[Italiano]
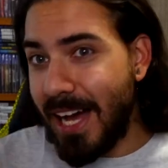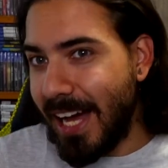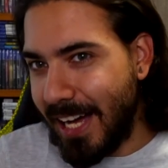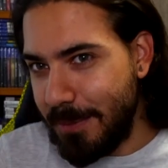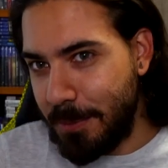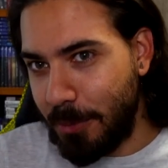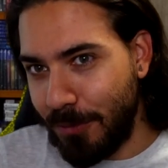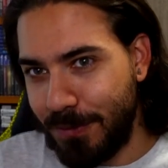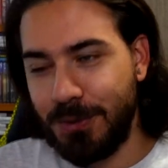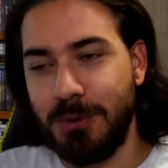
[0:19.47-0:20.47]
Ah hi people
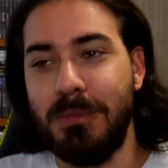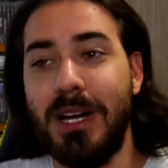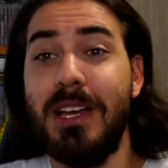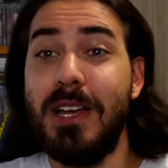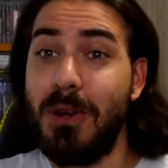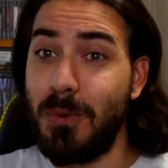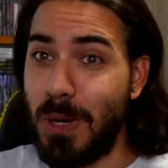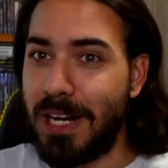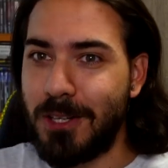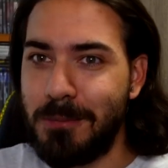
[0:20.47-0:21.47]
of YouTube,
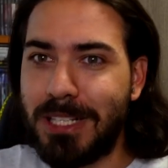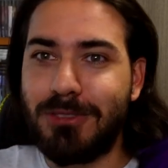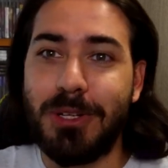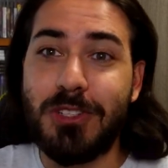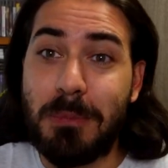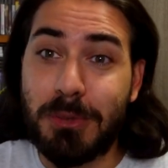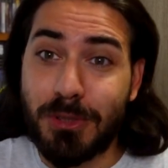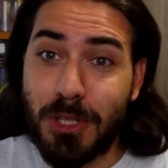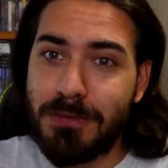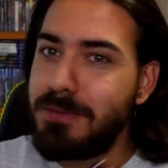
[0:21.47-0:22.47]
welcome back to a new
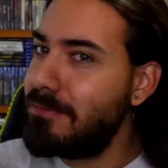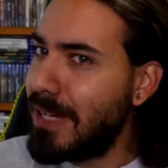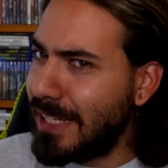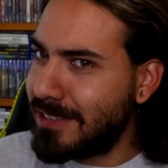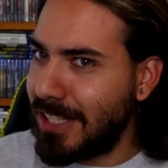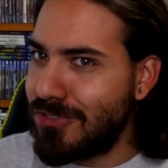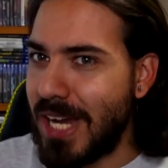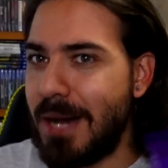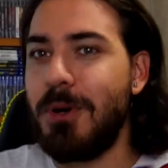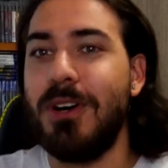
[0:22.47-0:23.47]
episode of
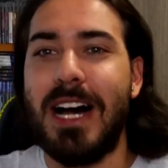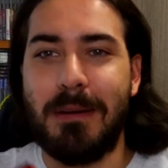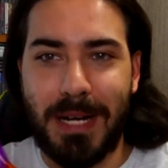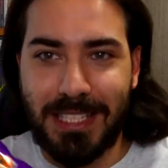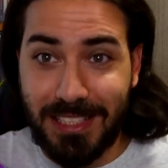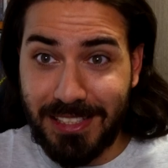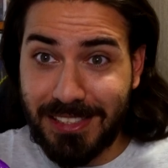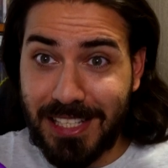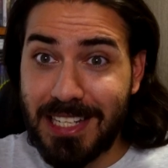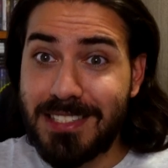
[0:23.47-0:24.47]
Assaggiamo! A parte gli
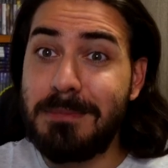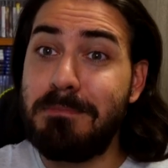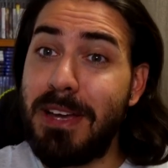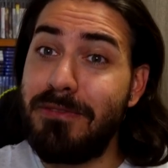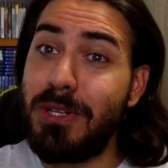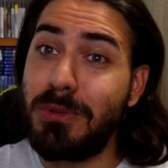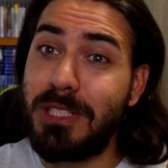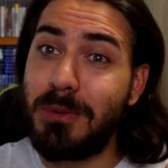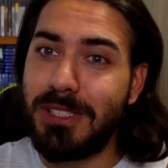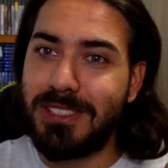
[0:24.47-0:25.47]
scherzi,
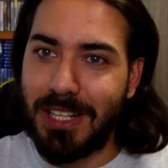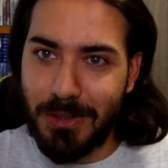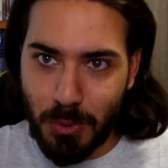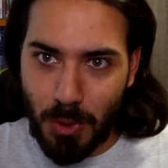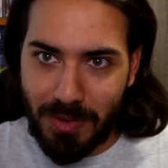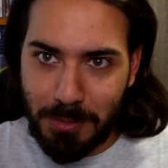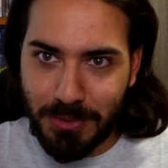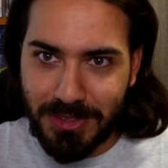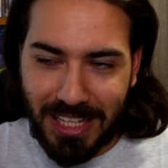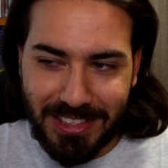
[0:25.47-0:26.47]
benvenuti in questa nuova
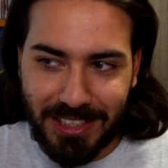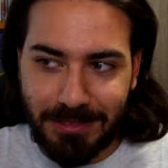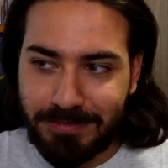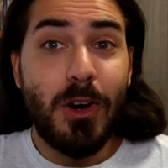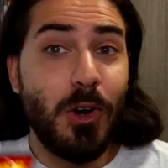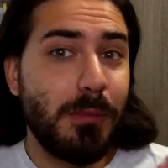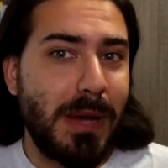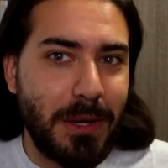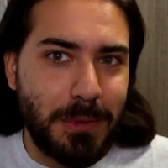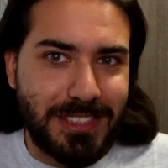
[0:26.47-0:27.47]
puntata.
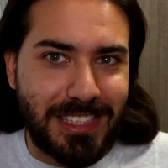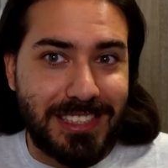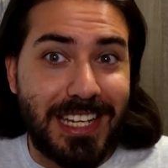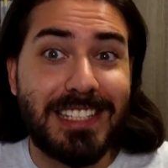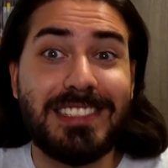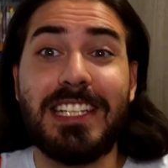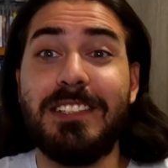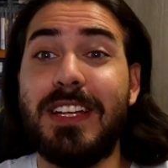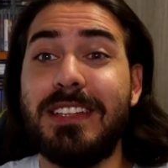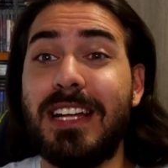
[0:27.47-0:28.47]
Ormai questa serie sta
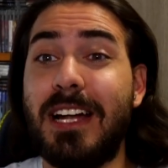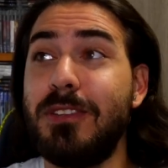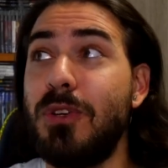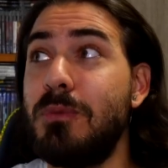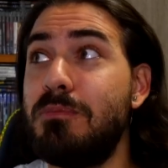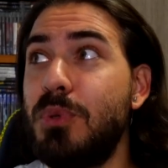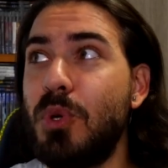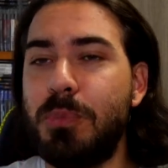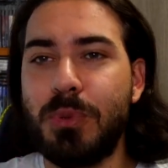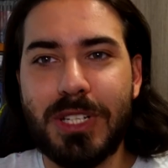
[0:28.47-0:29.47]
diventando un
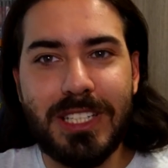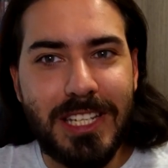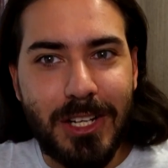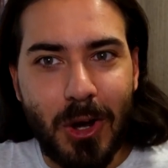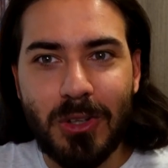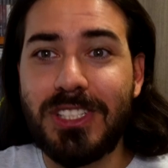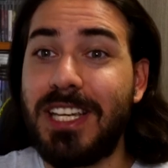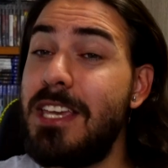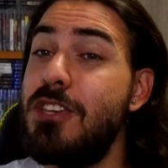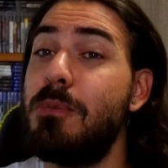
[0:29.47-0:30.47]
purpurri di cose
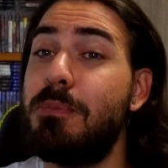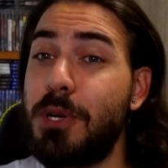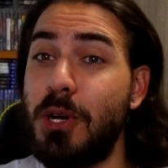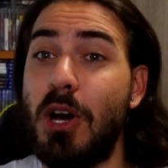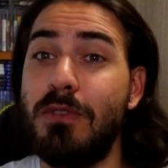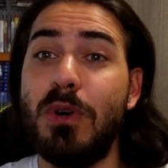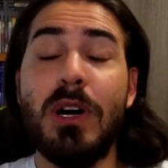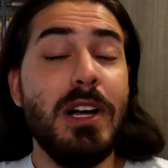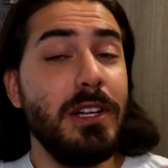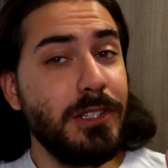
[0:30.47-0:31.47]
che io
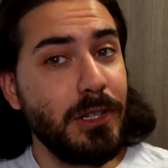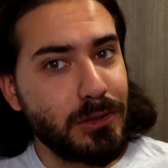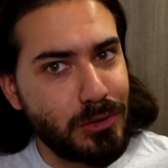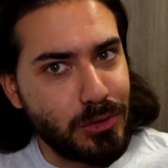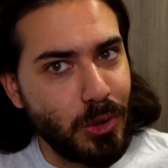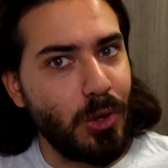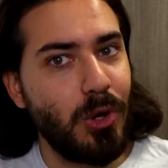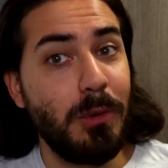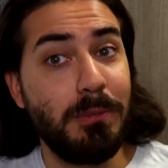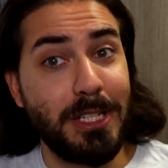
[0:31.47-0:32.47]
provo non
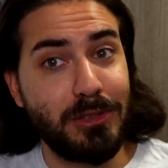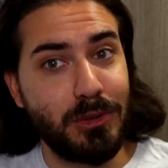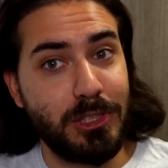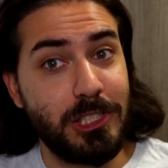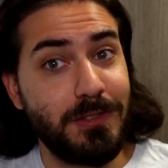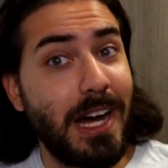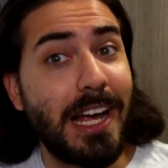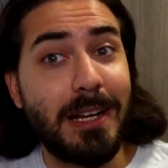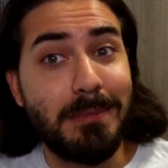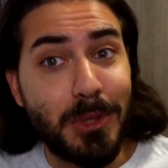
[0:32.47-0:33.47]
solo per
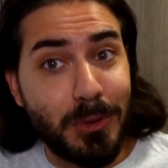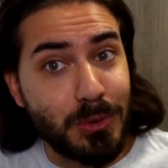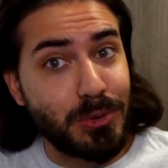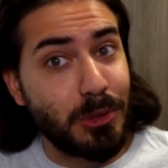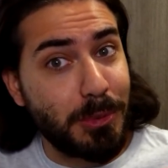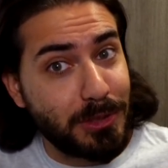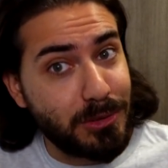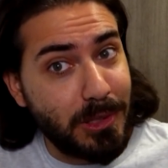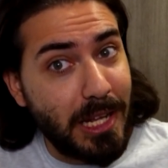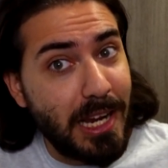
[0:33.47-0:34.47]
soddisfare il mio gusto
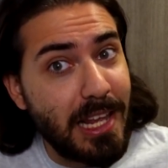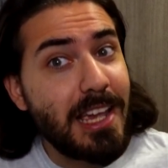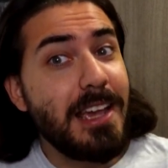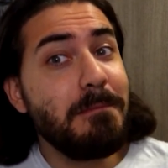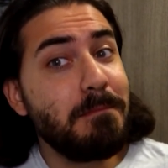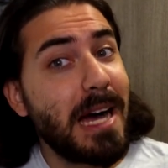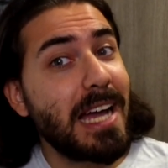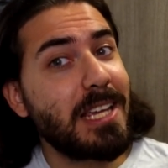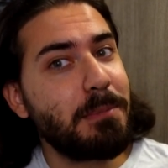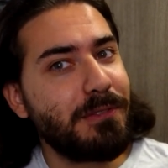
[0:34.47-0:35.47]
personale, ma
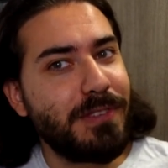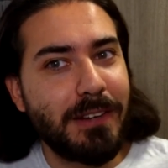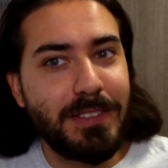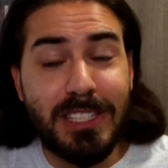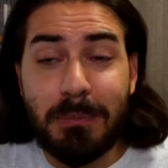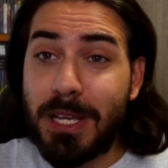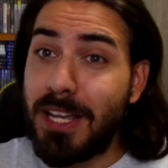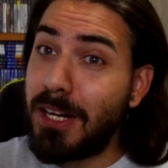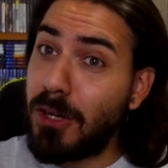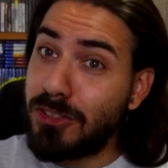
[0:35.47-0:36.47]
anche per farvi
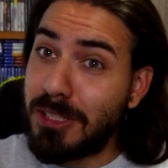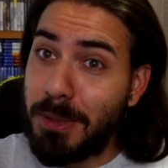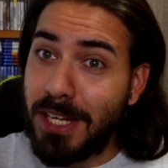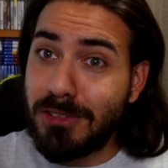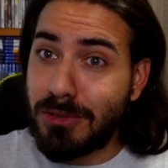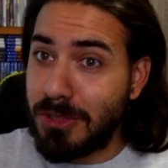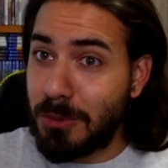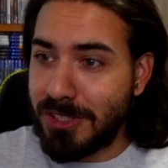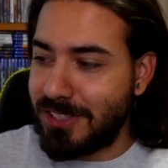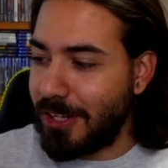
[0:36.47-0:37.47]
sapere cosa penso di
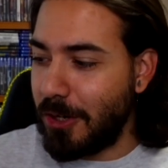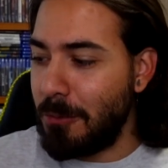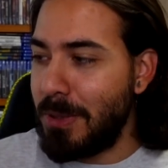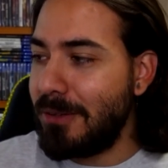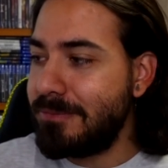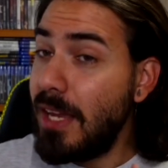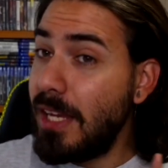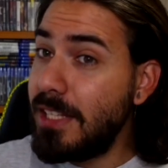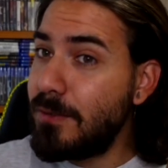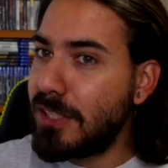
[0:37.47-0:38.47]
questa roba.
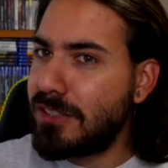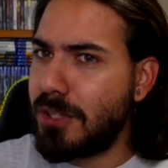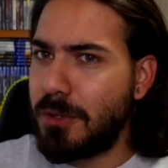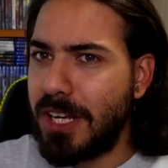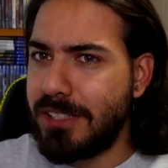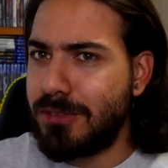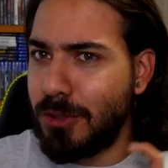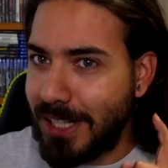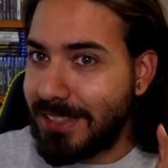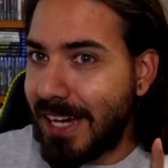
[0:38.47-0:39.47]
E devo essere
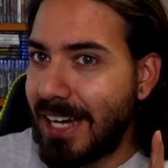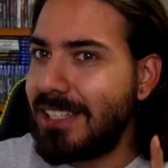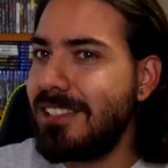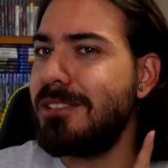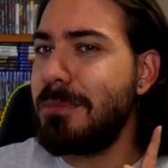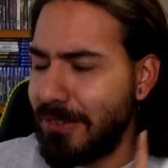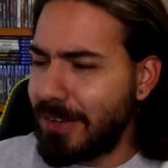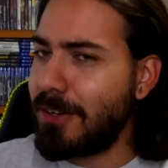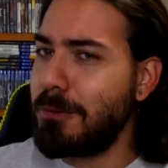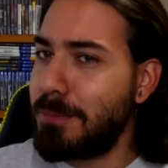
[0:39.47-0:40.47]
onesto, le Takis mi
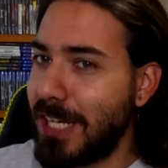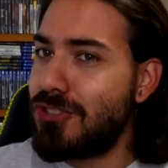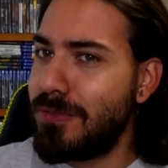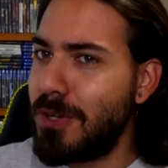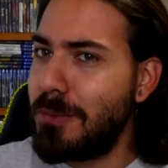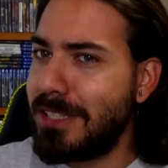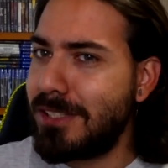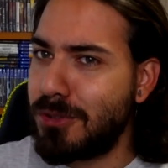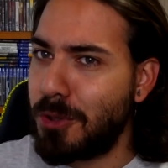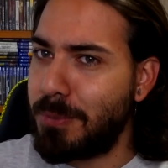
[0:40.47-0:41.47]
avevano
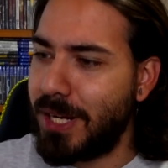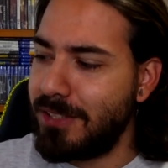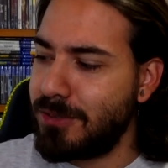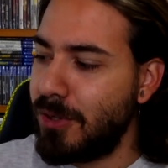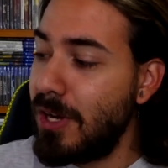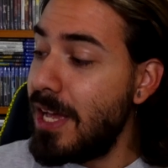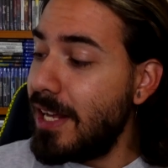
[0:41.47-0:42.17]
piacevolmente sorpreso.